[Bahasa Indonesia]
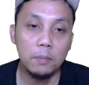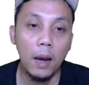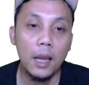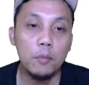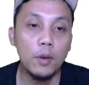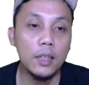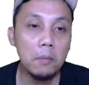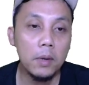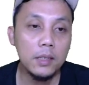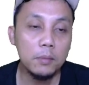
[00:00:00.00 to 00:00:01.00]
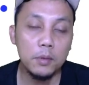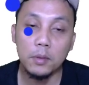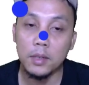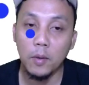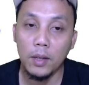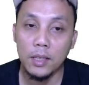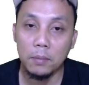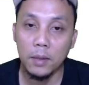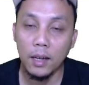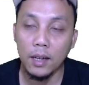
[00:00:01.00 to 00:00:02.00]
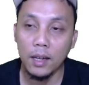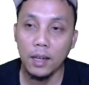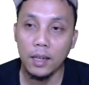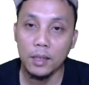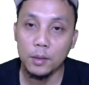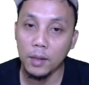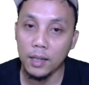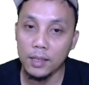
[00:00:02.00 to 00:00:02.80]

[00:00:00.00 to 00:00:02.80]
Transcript: dipakai buat apa sebetulnya WhatsApp yang uh, sudah